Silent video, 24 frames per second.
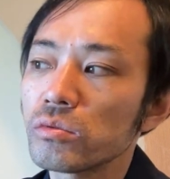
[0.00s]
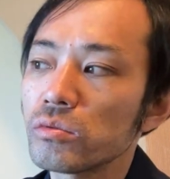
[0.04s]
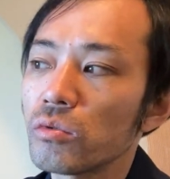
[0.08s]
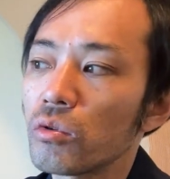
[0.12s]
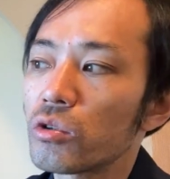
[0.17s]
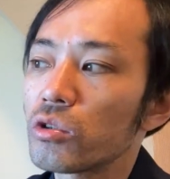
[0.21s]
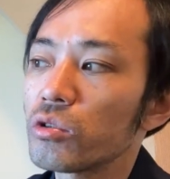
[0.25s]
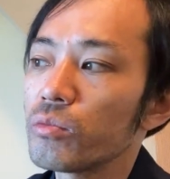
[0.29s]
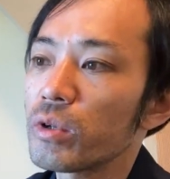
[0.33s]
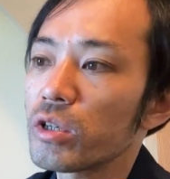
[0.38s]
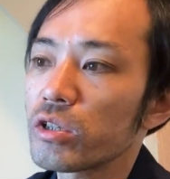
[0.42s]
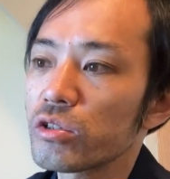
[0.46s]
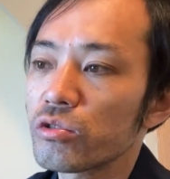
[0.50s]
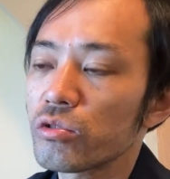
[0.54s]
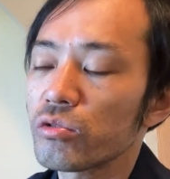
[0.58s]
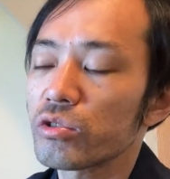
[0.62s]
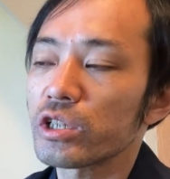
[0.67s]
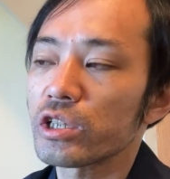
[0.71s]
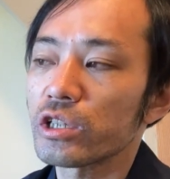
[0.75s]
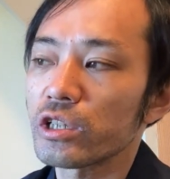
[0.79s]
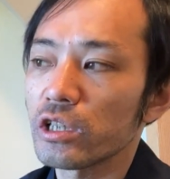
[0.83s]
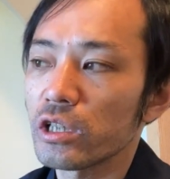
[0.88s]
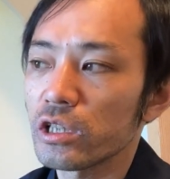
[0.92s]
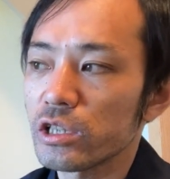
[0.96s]
億万長
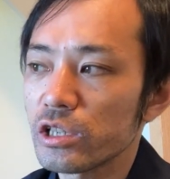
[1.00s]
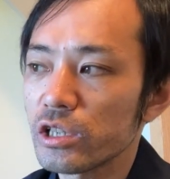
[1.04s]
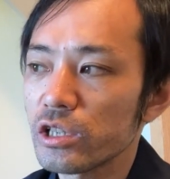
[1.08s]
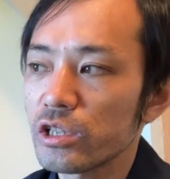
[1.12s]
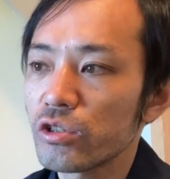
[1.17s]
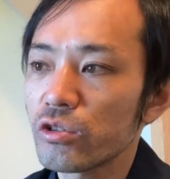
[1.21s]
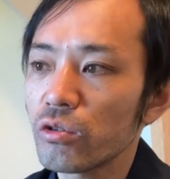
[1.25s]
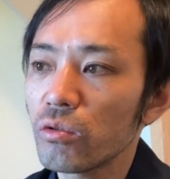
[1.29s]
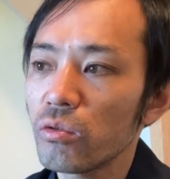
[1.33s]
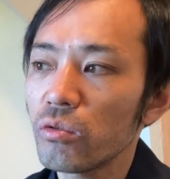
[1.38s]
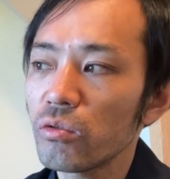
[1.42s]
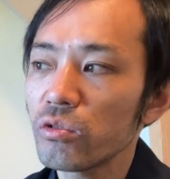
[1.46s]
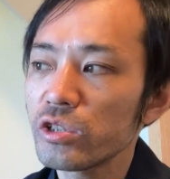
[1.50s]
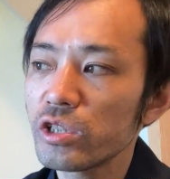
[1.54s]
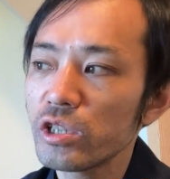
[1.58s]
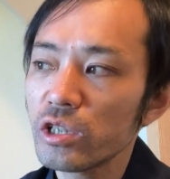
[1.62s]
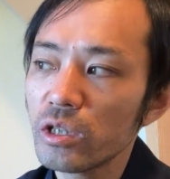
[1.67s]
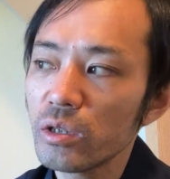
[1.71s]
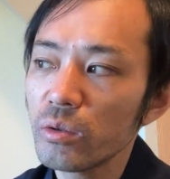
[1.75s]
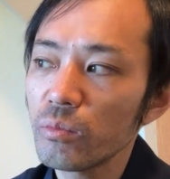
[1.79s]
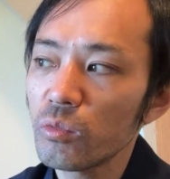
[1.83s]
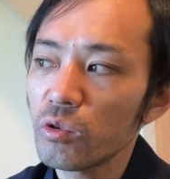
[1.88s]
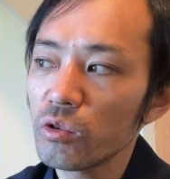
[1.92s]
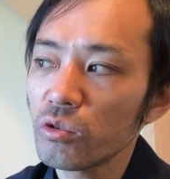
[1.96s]
者だし正
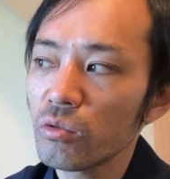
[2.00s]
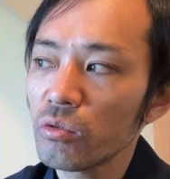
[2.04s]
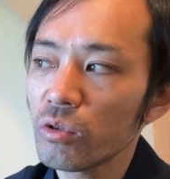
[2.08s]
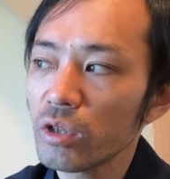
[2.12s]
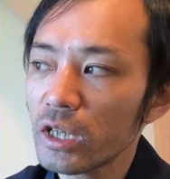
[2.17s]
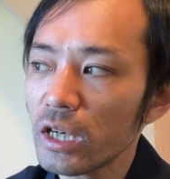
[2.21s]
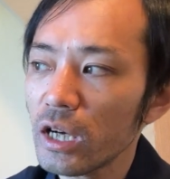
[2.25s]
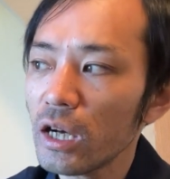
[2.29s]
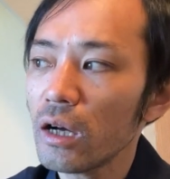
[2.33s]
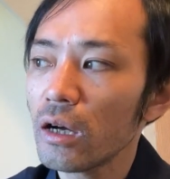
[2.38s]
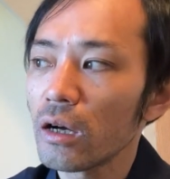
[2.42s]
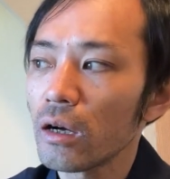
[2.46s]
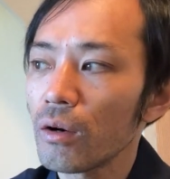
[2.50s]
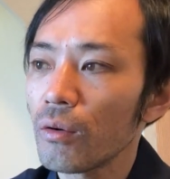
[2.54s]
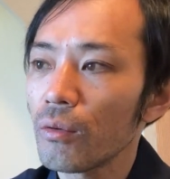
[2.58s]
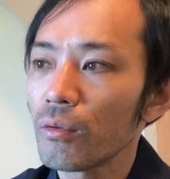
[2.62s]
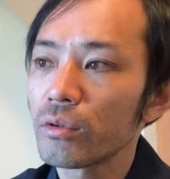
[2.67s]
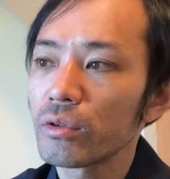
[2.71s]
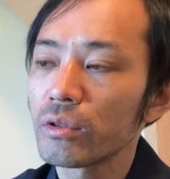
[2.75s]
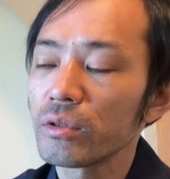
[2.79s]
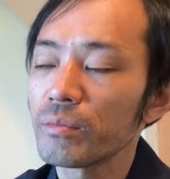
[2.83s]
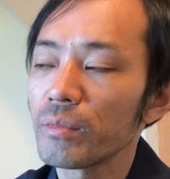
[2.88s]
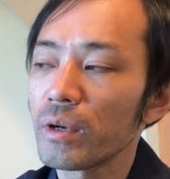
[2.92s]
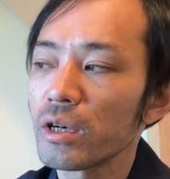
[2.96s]
直者が
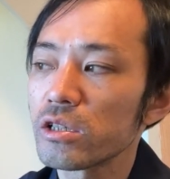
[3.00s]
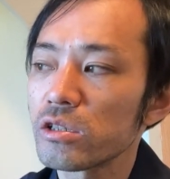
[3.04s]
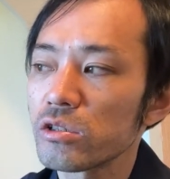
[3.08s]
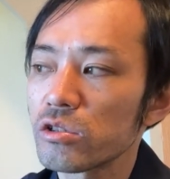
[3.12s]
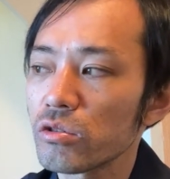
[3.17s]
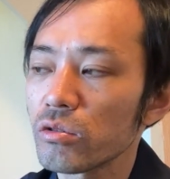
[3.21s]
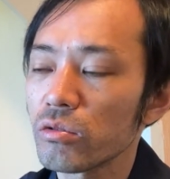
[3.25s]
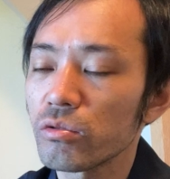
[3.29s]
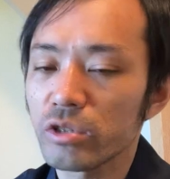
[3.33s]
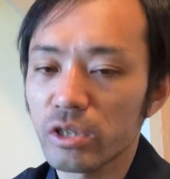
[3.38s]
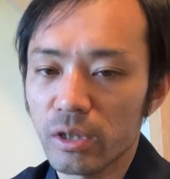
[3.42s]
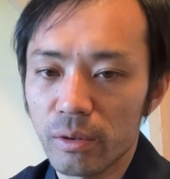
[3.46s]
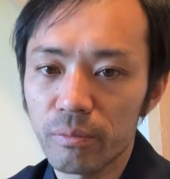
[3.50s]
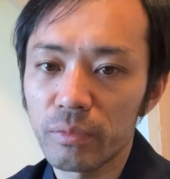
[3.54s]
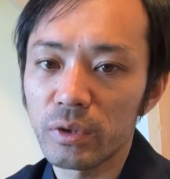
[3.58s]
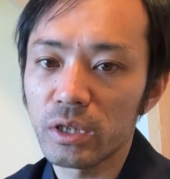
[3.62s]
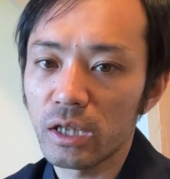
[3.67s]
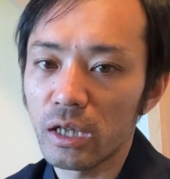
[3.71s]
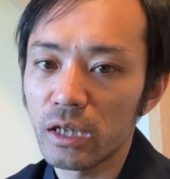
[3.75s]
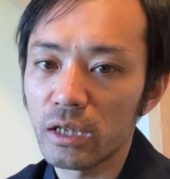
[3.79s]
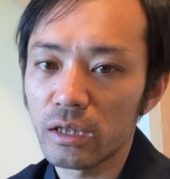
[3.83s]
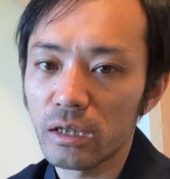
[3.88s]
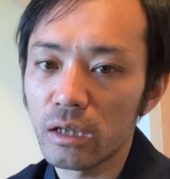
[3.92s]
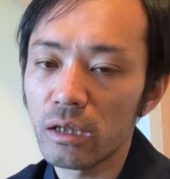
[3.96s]
億万長者み
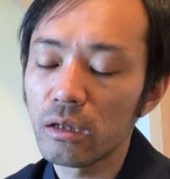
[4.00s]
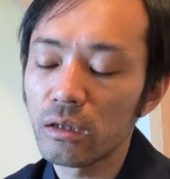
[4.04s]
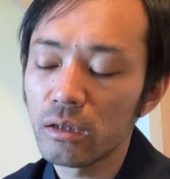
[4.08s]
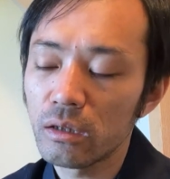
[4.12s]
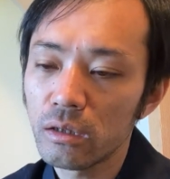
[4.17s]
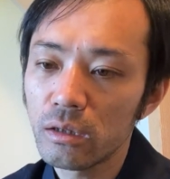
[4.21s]
たいな